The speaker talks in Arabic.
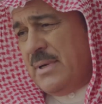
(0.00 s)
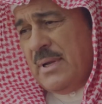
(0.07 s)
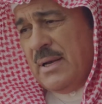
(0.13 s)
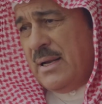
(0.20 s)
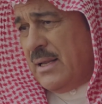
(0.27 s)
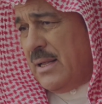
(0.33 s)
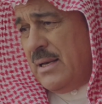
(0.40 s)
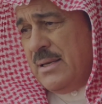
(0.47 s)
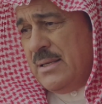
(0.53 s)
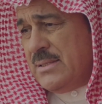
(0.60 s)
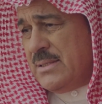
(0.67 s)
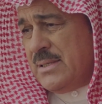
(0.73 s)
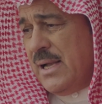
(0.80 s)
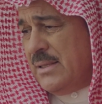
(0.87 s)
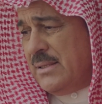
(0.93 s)
الله يخليك
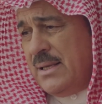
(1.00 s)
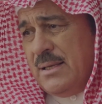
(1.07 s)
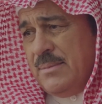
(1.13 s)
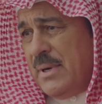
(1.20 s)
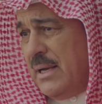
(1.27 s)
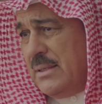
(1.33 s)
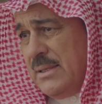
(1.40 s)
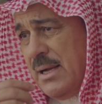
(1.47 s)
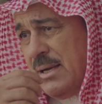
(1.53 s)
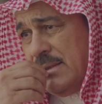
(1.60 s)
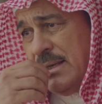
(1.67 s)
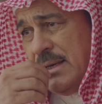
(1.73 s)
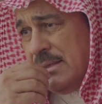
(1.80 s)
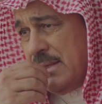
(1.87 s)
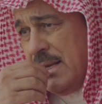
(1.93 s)
تساعد يا يبا خلي تاكل
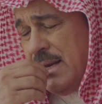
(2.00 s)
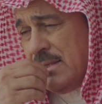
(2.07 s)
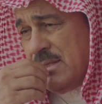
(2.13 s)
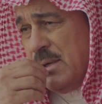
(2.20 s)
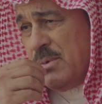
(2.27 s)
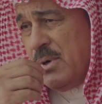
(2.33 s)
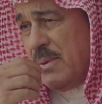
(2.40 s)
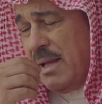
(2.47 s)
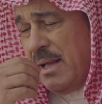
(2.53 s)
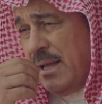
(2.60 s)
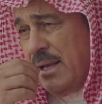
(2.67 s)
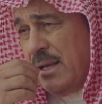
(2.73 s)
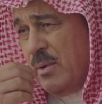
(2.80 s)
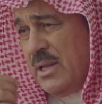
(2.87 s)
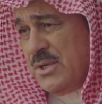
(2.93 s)
ترى سلا كم يوم لا
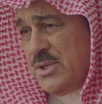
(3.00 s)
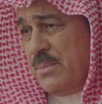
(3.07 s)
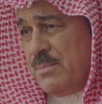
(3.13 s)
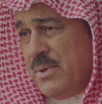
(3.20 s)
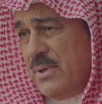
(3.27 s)
اكل ولا شرب